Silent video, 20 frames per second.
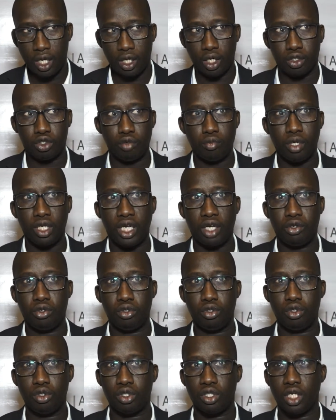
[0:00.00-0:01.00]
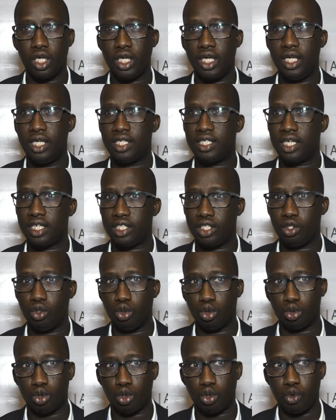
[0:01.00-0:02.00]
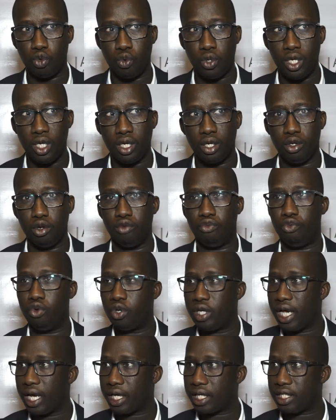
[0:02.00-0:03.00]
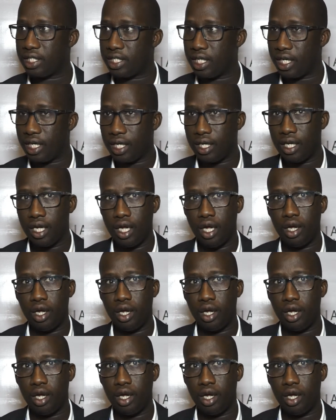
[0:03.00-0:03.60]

Dans ce mandat de deux ans, il s'agit aujourd'hui de vulgariser,